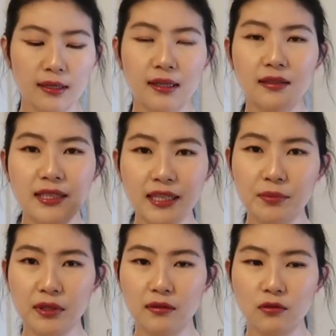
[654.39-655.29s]
那这一
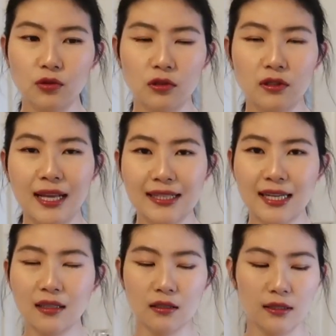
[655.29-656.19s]
瓶就是大
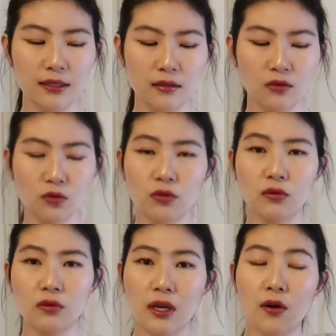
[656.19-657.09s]
家可以就
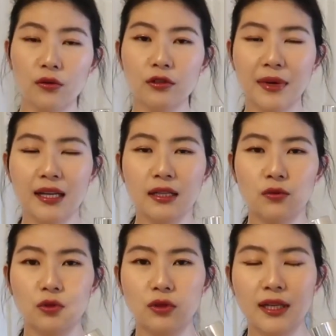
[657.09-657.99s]
考虑嘛，
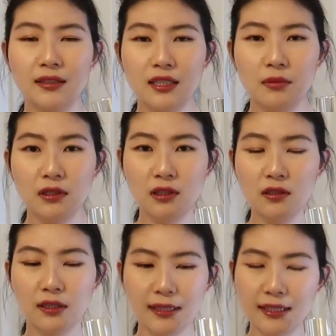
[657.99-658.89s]
我觉得它这一瓶真的
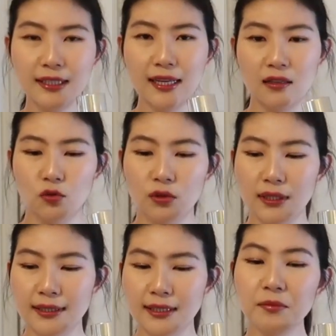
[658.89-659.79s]
可以替代很多
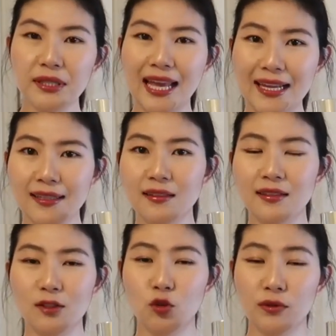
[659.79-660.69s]
那些便宜的
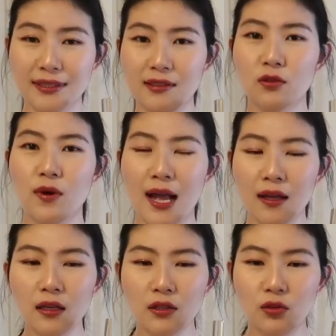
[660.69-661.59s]
那种精华。
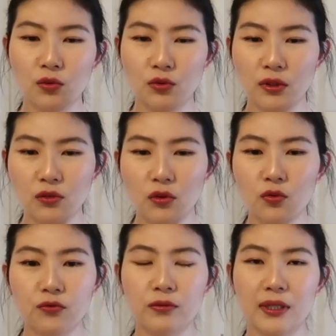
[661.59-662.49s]
就我觉得说
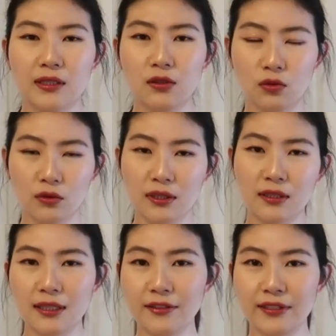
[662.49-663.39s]
护肤品这种东西真
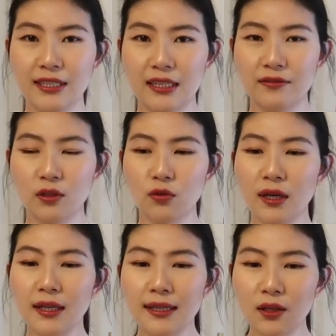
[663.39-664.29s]
的一分钱一分货，
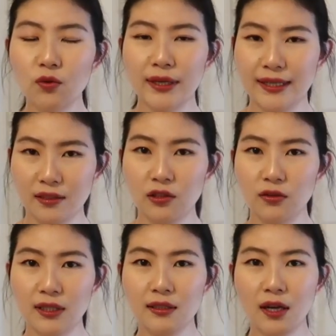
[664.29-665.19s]
它贵肯定是有
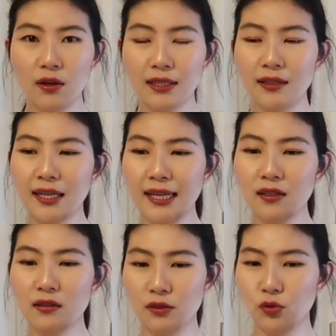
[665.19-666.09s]
它的道理。但是大家
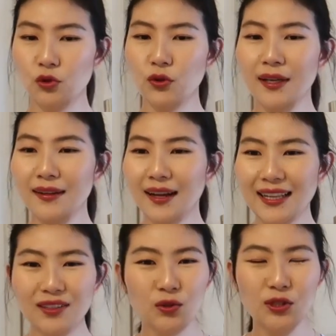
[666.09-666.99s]
可能说啊，
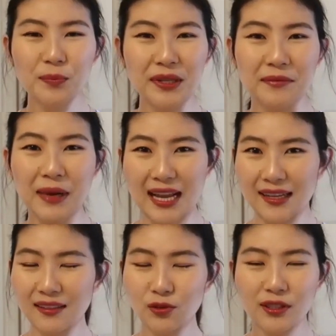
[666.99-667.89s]
它都是品
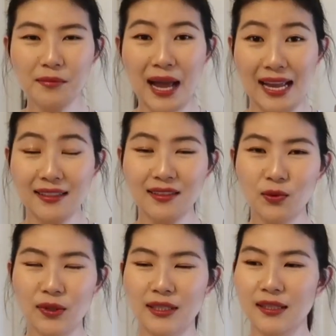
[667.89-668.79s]
牌，就那个牌子的
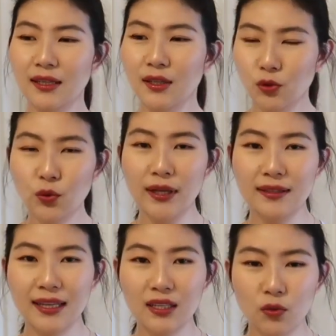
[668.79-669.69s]
问题，对，
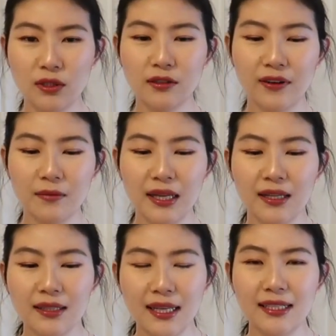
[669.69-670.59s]
它有这个方面。
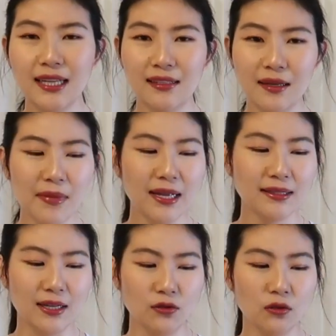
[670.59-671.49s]
但你想，它卖，
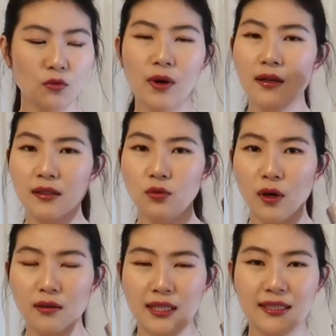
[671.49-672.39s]
假如说我忘了它多
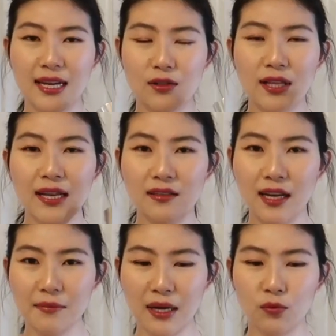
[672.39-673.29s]
少钱，假如说它也是
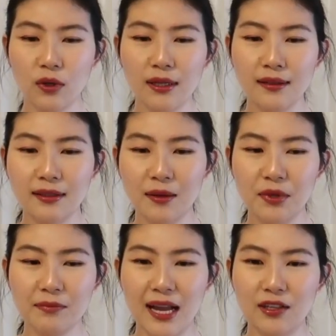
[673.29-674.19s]
250，它
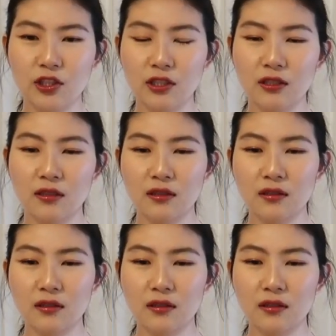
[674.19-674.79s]
品牌值。